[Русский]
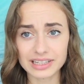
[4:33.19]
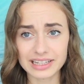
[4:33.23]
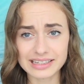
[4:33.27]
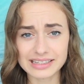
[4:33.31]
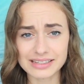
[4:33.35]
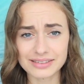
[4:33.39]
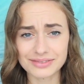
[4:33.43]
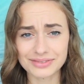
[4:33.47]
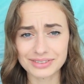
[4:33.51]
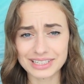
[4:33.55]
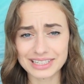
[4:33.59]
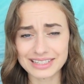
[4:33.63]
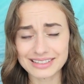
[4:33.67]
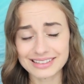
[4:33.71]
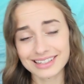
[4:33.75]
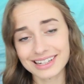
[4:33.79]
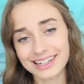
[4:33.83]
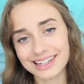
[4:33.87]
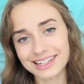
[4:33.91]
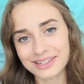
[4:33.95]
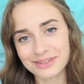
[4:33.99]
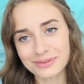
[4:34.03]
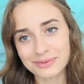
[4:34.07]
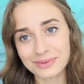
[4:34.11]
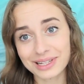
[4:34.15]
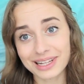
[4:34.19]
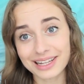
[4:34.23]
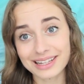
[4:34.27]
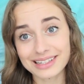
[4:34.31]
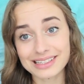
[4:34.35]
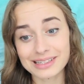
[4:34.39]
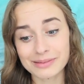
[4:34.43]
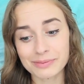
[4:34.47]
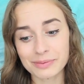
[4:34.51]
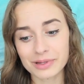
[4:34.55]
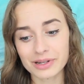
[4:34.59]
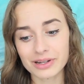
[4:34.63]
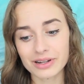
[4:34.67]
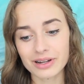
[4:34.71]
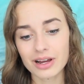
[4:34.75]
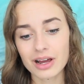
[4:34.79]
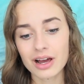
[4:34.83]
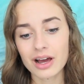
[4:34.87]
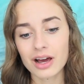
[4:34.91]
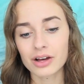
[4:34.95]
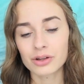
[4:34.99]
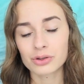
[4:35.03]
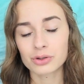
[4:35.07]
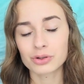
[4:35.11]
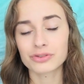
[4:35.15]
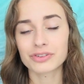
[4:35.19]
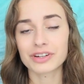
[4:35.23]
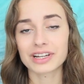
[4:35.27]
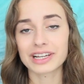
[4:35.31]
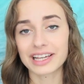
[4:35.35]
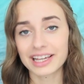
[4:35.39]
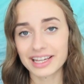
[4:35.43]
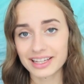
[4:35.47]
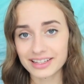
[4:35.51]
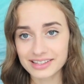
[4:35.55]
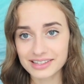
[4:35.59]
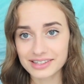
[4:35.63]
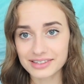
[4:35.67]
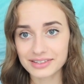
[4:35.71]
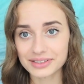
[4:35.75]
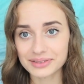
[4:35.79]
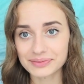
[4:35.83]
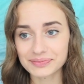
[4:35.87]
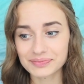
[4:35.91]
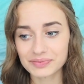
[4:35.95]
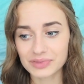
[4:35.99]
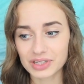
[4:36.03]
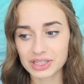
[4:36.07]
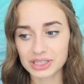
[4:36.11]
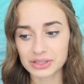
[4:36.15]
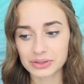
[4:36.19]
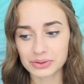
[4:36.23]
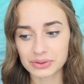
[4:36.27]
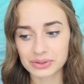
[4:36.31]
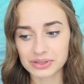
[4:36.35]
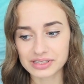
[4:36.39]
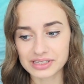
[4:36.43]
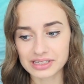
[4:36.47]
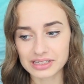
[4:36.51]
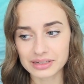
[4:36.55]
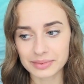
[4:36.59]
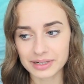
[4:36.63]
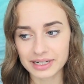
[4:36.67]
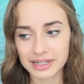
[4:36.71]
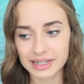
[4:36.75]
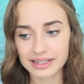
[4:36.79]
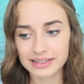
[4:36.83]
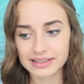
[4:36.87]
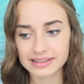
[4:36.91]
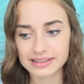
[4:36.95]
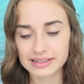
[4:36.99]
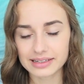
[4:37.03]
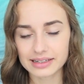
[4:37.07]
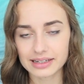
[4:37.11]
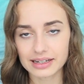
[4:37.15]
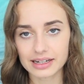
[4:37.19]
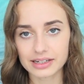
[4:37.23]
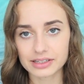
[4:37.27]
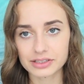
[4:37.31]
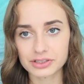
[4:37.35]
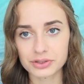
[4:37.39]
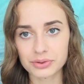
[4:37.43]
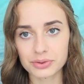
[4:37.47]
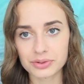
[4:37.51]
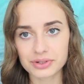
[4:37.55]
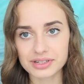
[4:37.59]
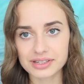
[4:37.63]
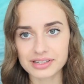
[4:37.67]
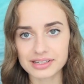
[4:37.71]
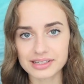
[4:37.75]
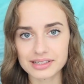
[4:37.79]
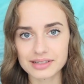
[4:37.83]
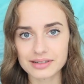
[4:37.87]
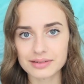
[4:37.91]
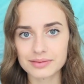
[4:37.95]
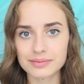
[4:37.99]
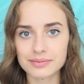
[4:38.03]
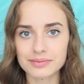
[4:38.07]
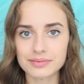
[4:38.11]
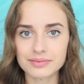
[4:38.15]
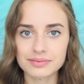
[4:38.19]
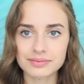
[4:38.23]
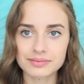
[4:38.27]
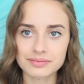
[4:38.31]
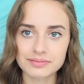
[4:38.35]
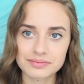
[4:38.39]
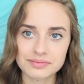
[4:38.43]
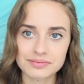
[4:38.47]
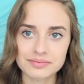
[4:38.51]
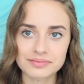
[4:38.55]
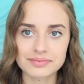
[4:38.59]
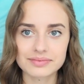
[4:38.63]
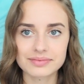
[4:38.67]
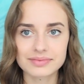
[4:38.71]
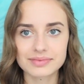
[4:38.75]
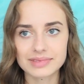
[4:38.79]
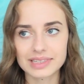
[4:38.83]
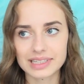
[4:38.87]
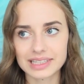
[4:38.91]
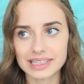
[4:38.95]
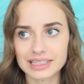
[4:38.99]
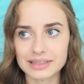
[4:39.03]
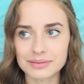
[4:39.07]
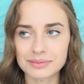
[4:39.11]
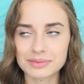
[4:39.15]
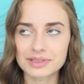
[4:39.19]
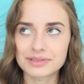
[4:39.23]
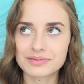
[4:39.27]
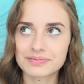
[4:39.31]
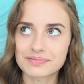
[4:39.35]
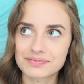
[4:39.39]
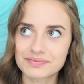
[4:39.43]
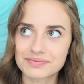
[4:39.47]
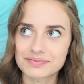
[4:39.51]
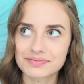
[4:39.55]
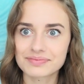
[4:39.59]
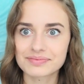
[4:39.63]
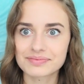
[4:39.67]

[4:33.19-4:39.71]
Если вы не знали, у меня есть теперь новое агентство, которое занимается актерским такими